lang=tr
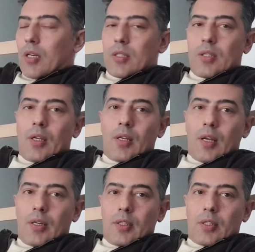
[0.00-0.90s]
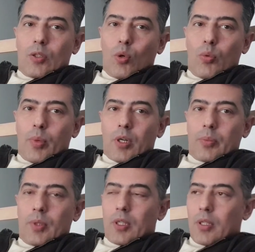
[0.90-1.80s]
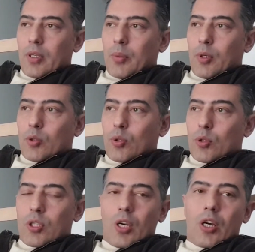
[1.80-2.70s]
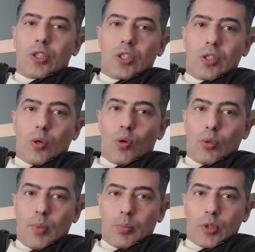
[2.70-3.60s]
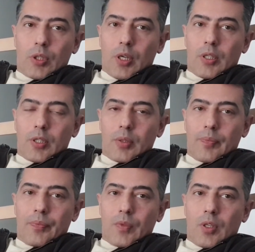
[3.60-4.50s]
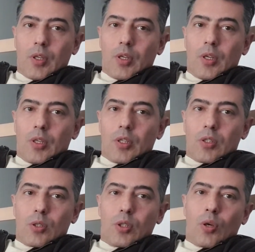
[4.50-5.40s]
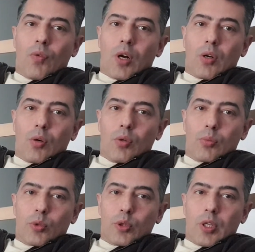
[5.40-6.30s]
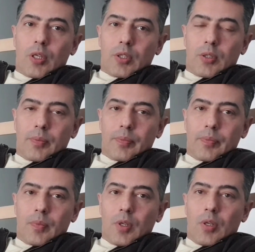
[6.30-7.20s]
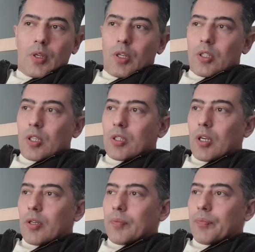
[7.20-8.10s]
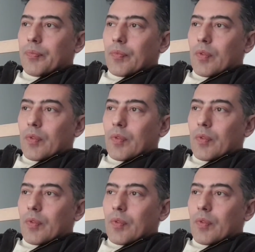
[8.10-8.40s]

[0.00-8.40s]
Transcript: Hastanelerdeki yoğun bakımdakilere bakıyoruz. Ya aşı olmamışlar, ya Sinovac olmuşlar ya da